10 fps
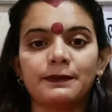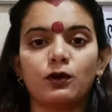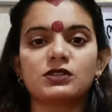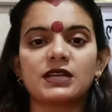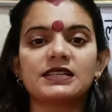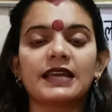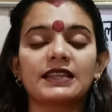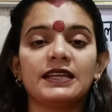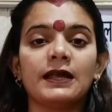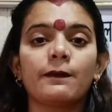पहुंचाए जो
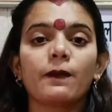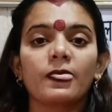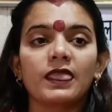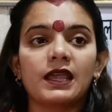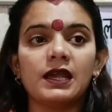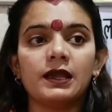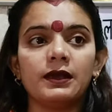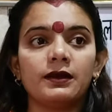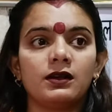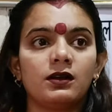कहते हैं ना
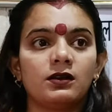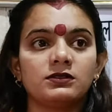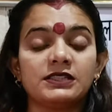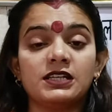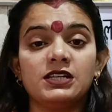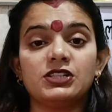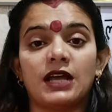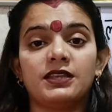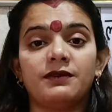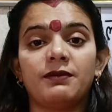कि जैसे
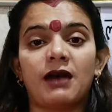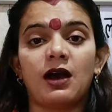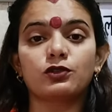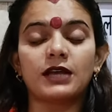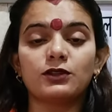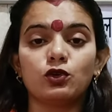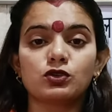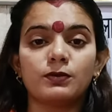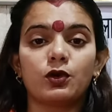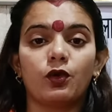शादी विवाह होता है तो
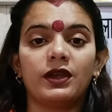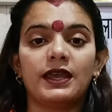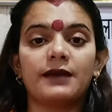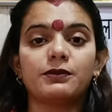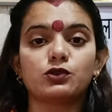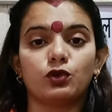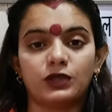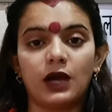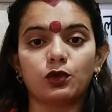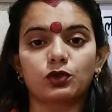उसमें कोई एक
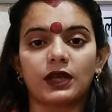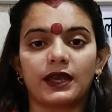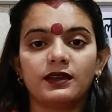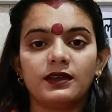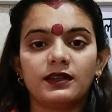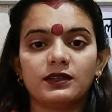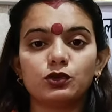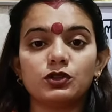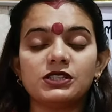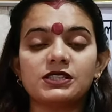बिचौंदिया होता है
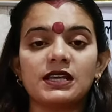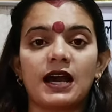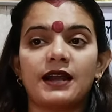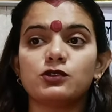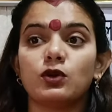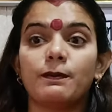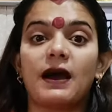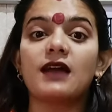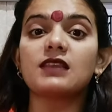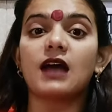जो जिसके कारण जो
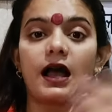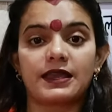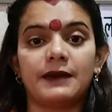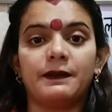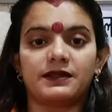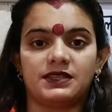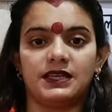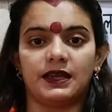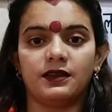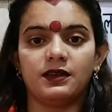बात आगे बढ़ती
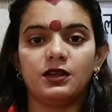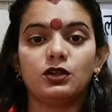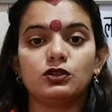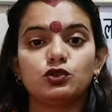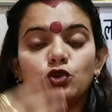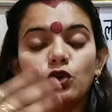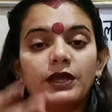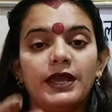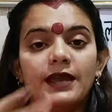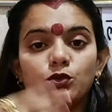है जो
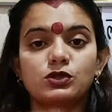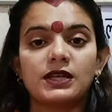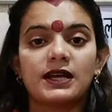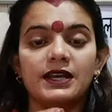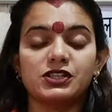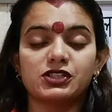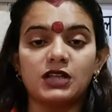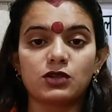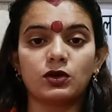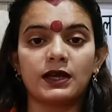एक दूसरे का रिश्ता
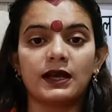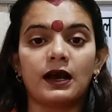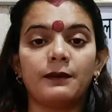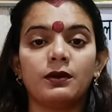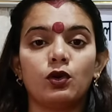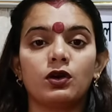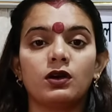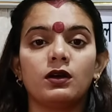जो है हम लोग